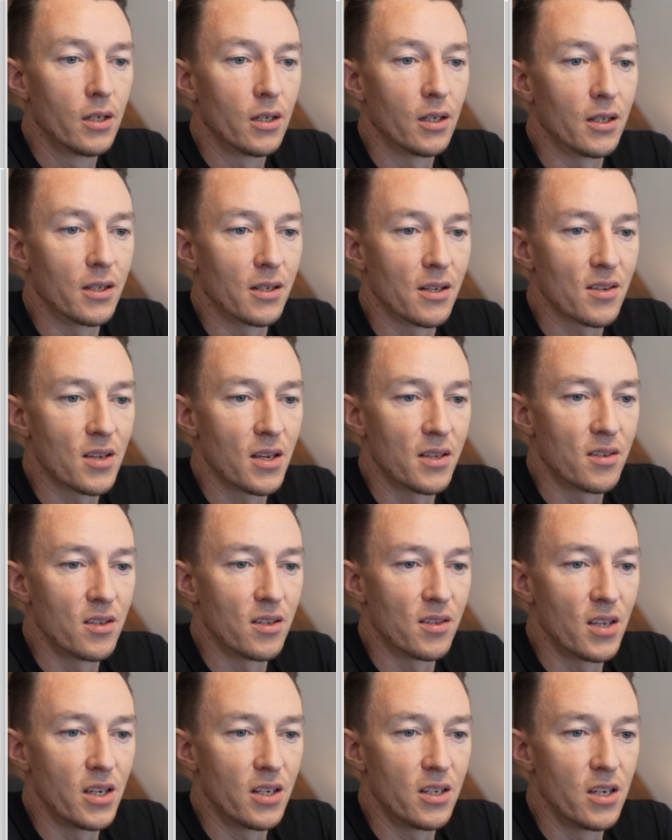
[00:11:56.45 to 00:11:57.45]
Äh, das heißt,
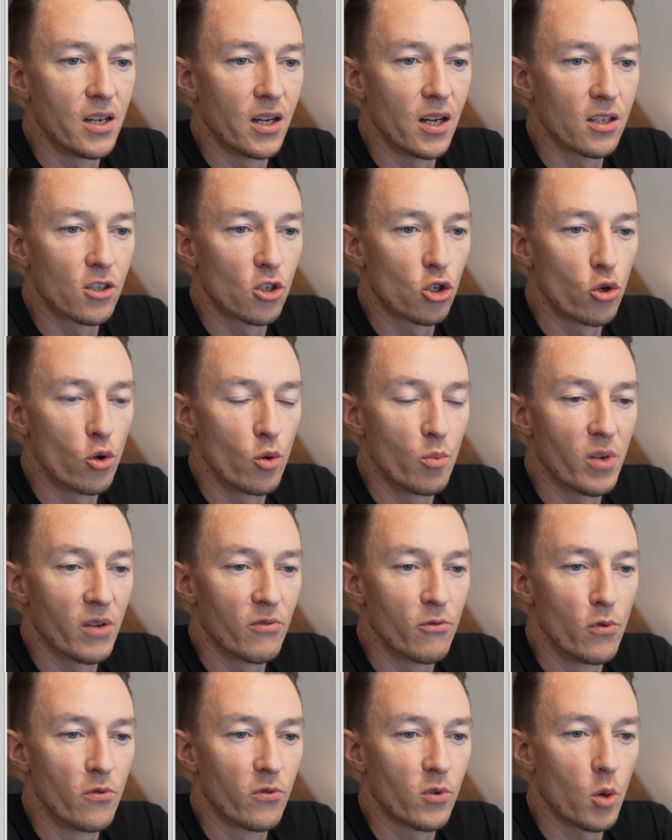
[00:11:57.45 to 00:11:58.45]
ihr seht hier ganz schön bei
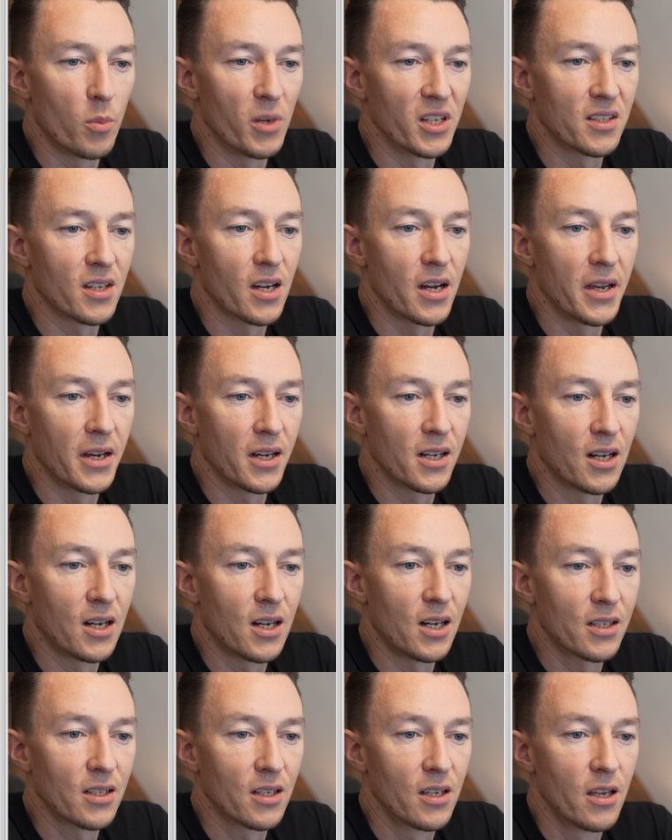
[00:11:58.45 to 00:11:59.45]
5,3
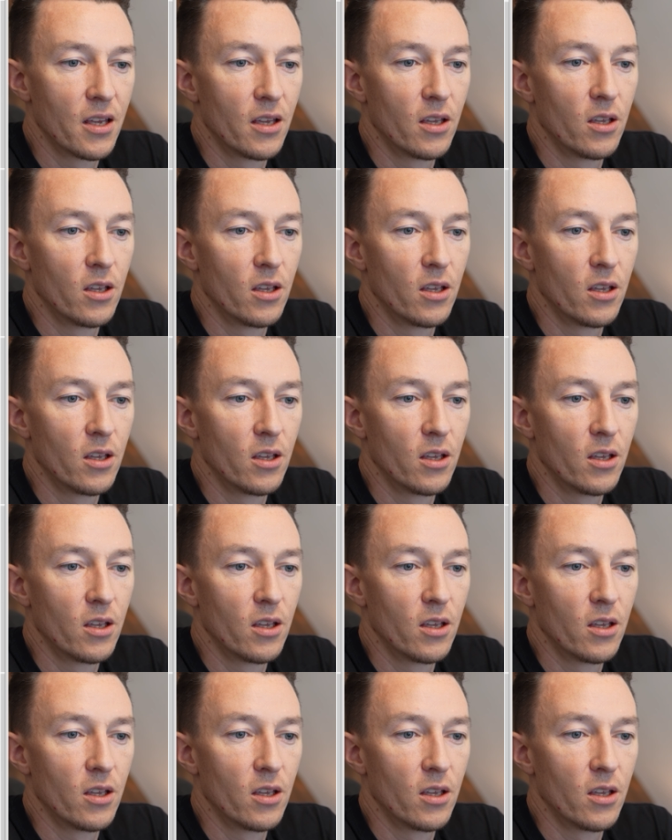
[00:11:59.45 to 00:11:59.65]
Grad,